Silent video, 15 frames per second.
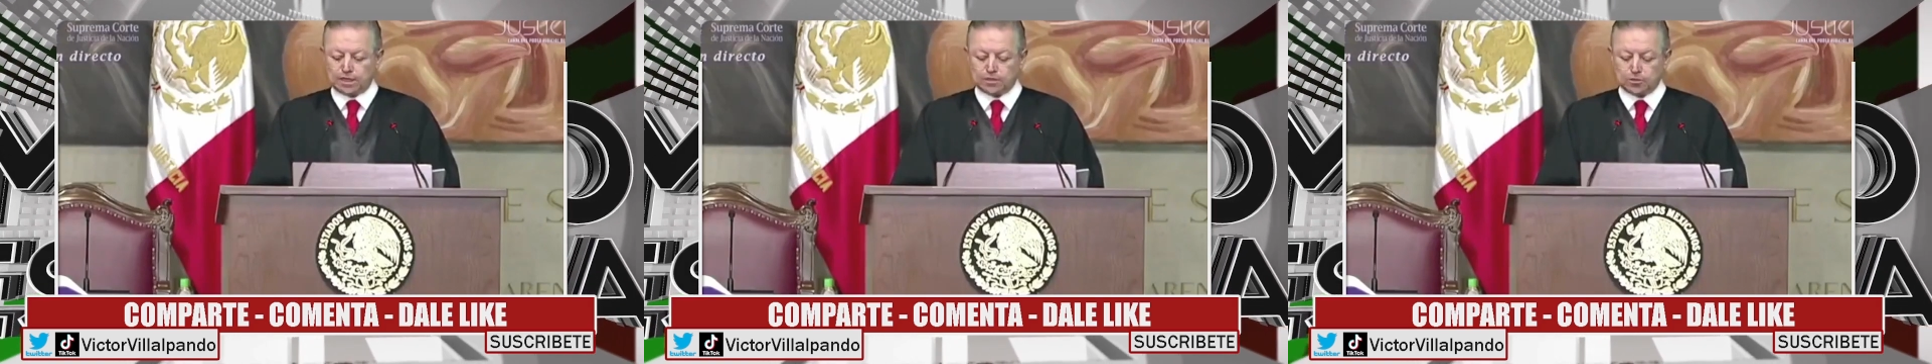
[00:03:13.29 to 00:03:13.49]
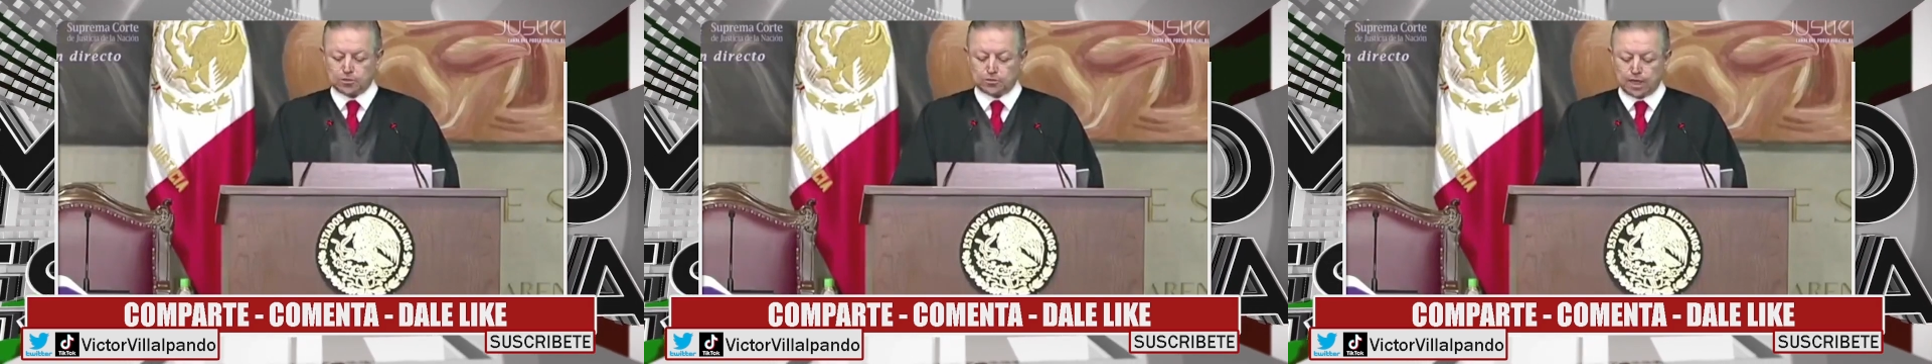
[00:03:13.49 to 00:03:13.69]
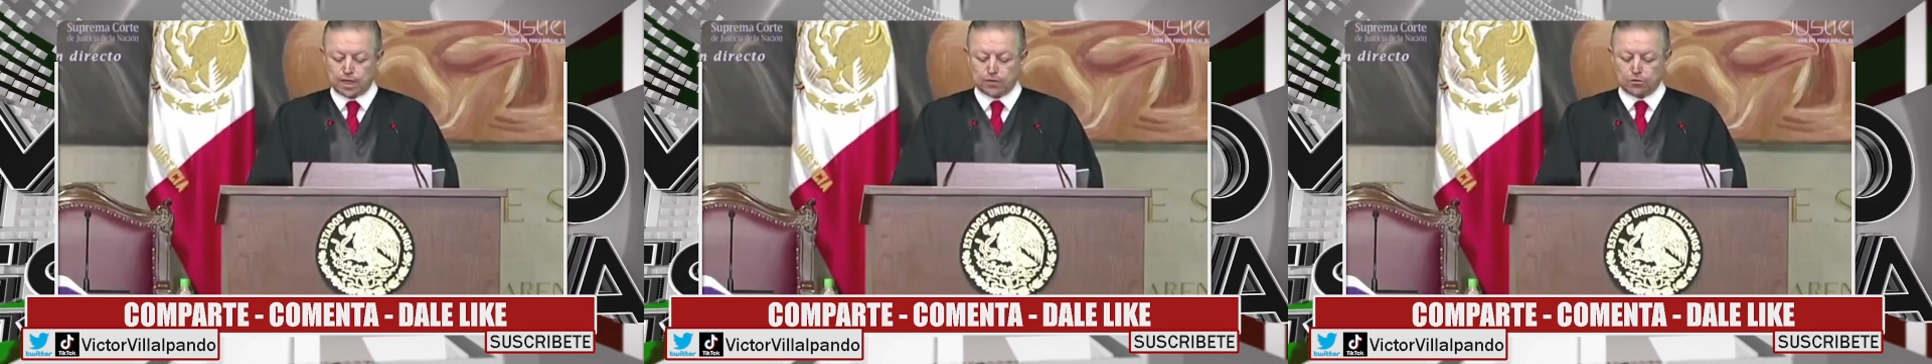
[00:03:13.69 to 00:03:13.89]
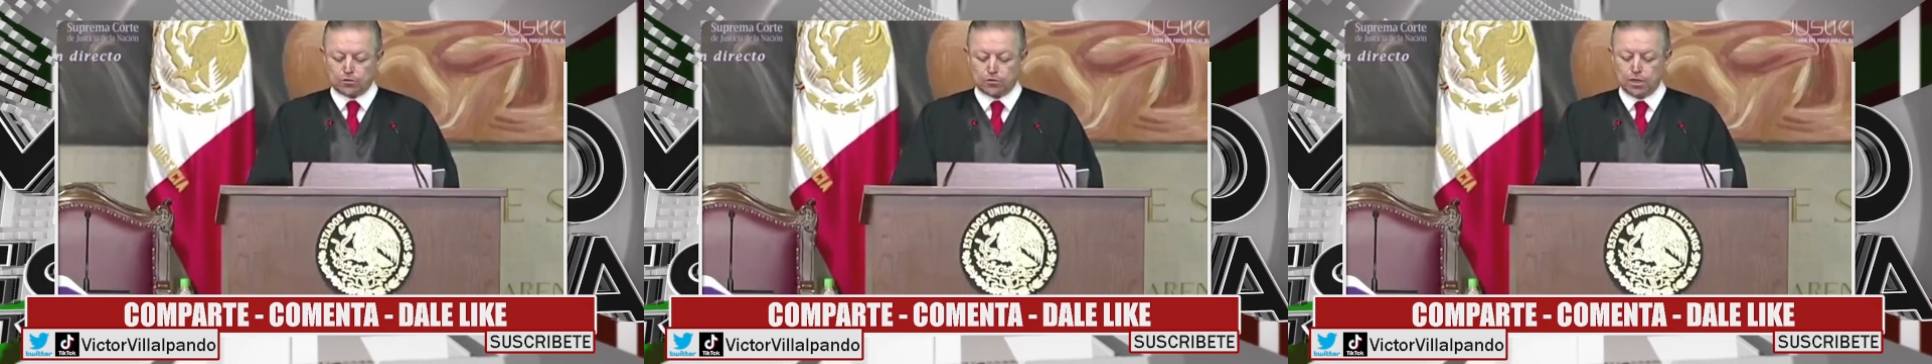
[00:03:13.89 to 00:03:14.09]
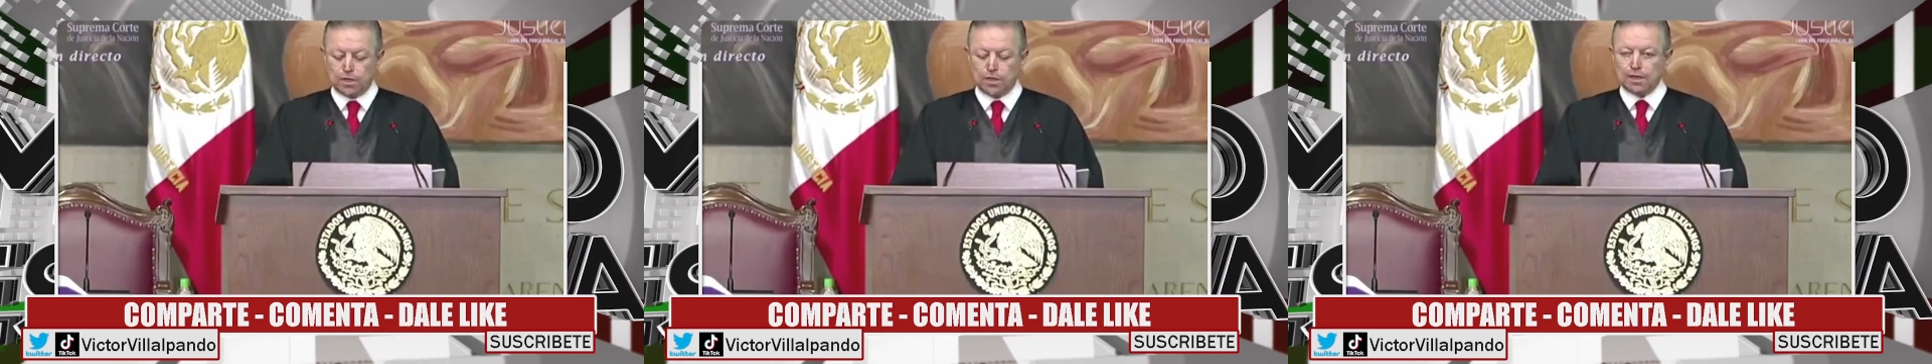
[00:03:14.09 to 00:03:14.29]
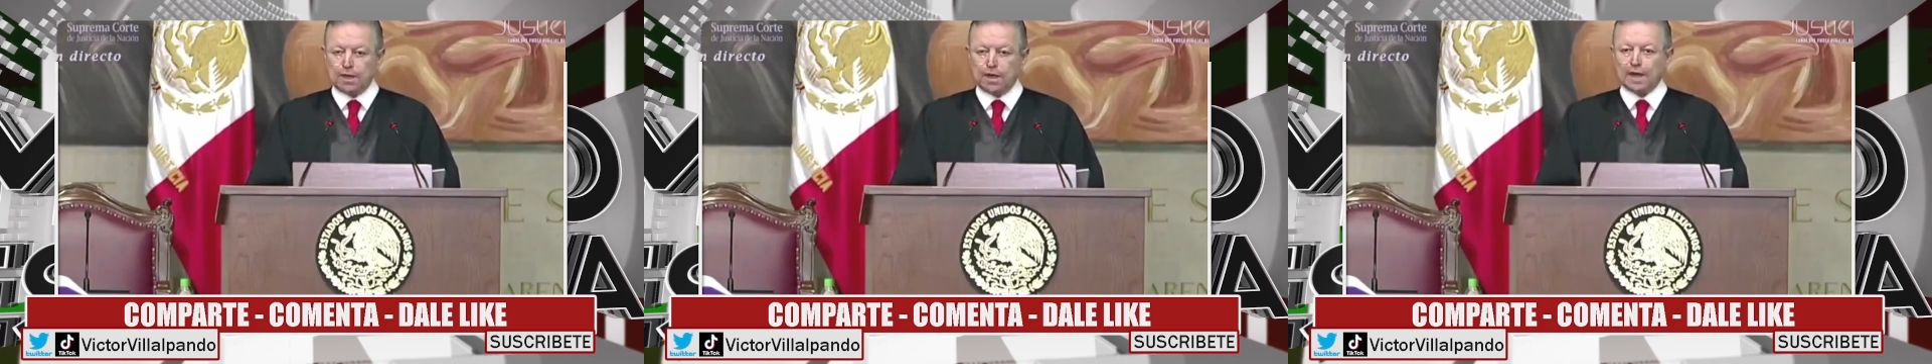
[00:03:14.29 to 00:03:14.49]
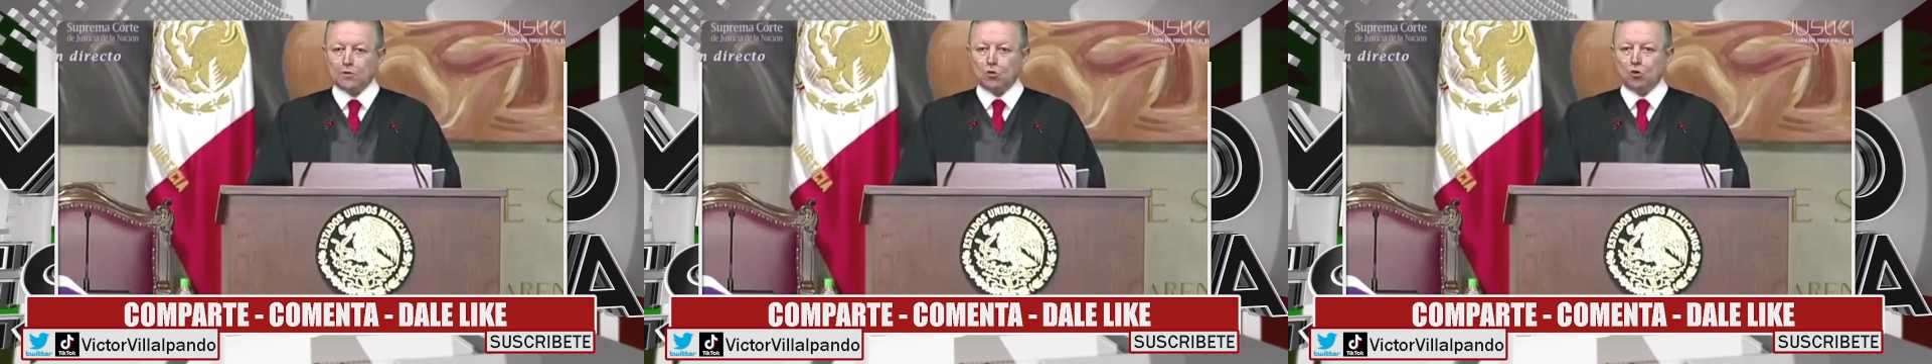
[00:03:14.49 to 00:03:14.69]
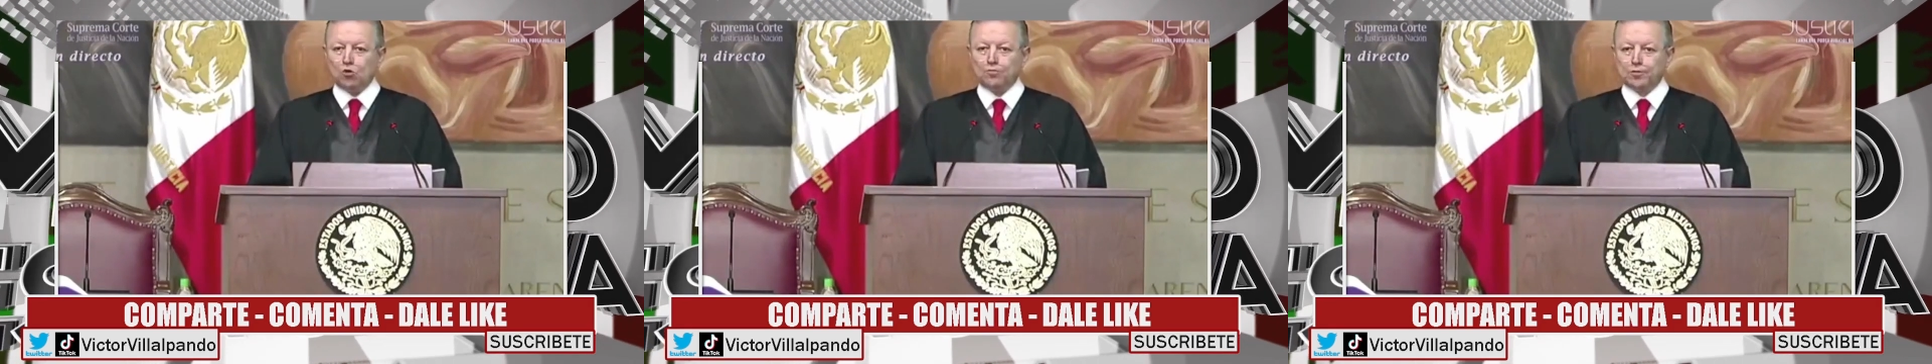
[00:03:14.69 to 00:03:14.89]
sancionado
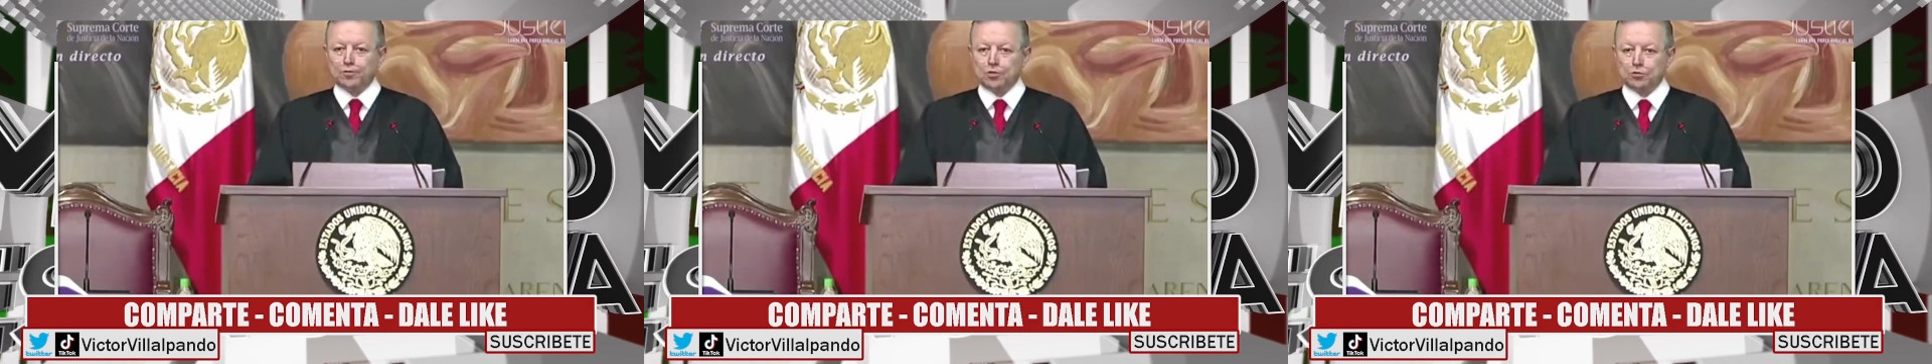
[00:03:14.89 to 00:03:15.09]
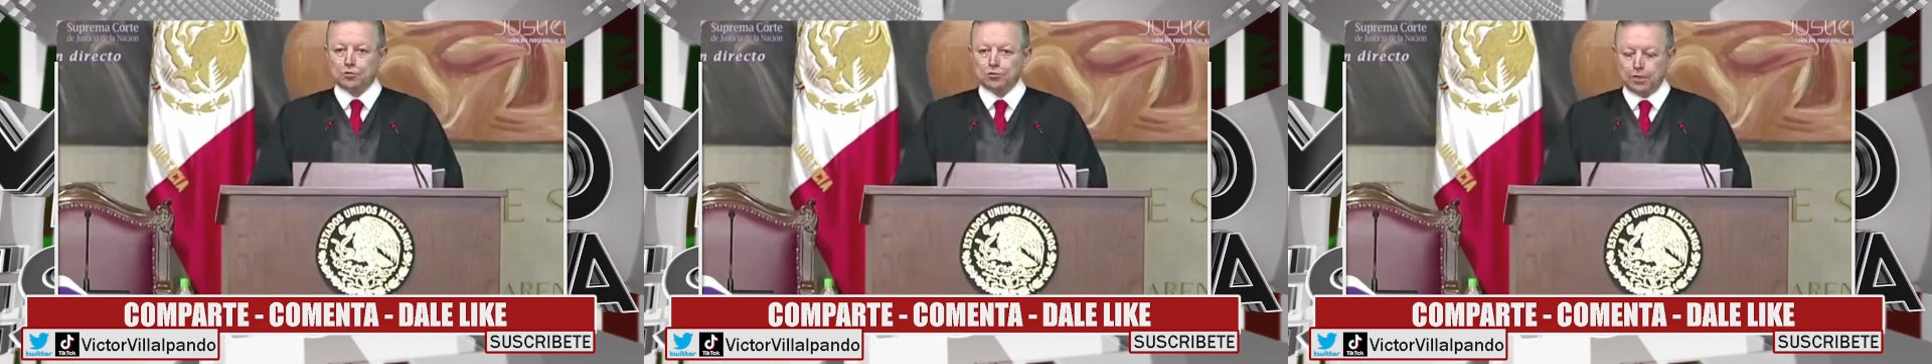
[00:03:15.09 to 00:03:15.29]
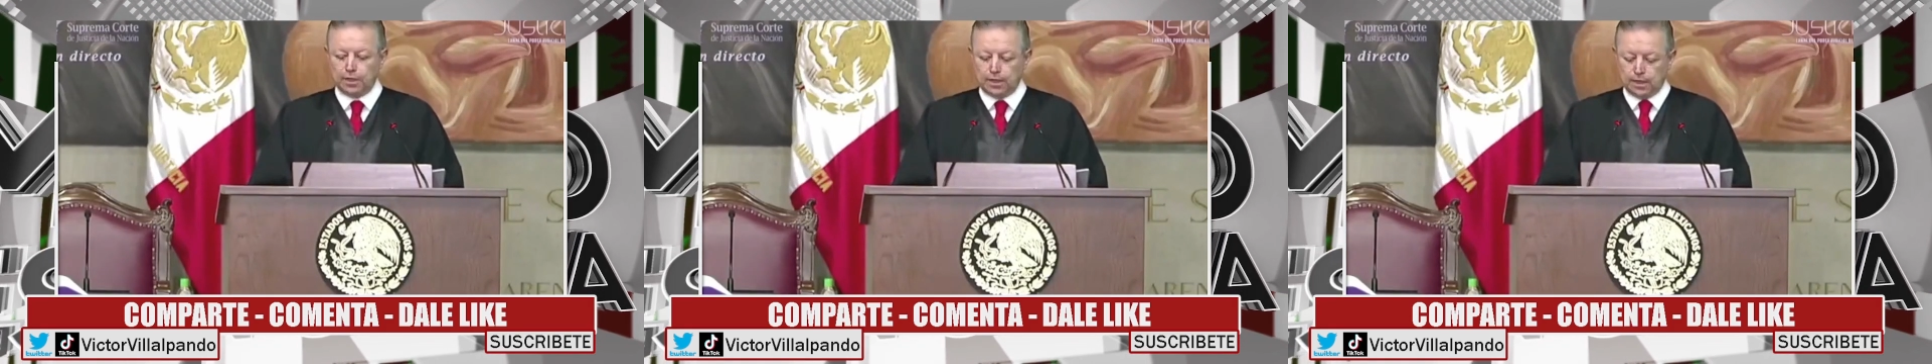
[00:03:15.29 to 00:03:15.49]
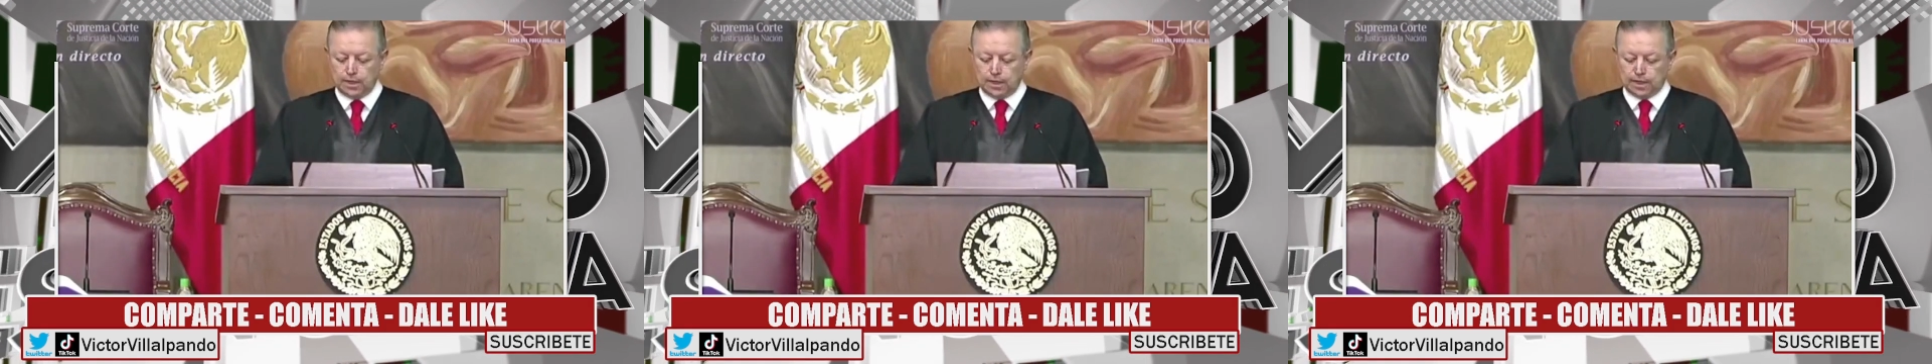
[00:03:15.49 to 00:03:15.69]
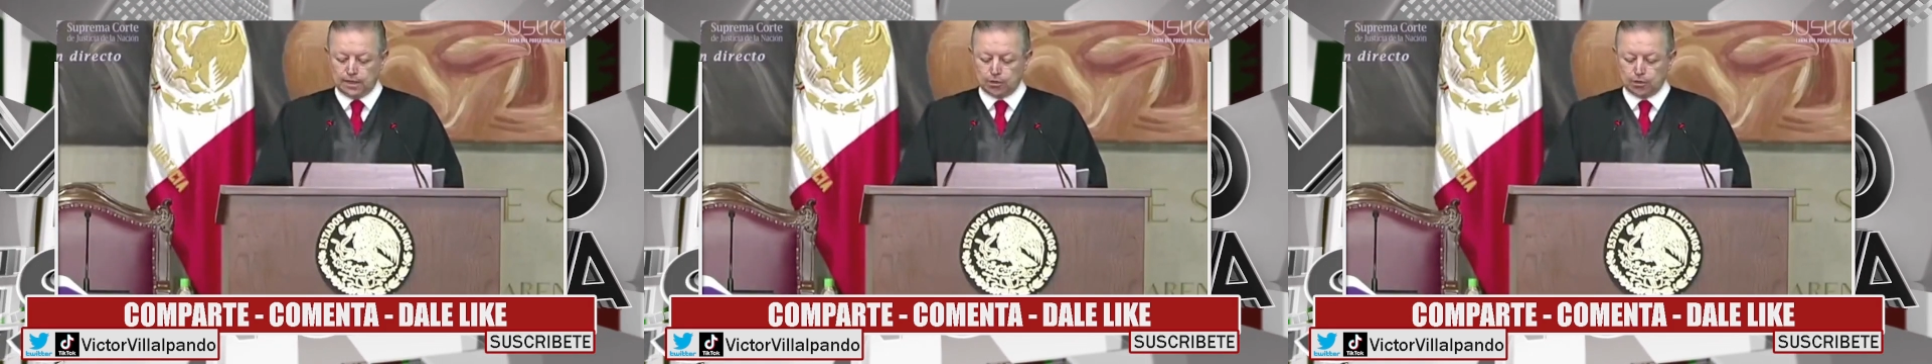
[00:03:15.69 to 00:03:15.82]
la corrupción,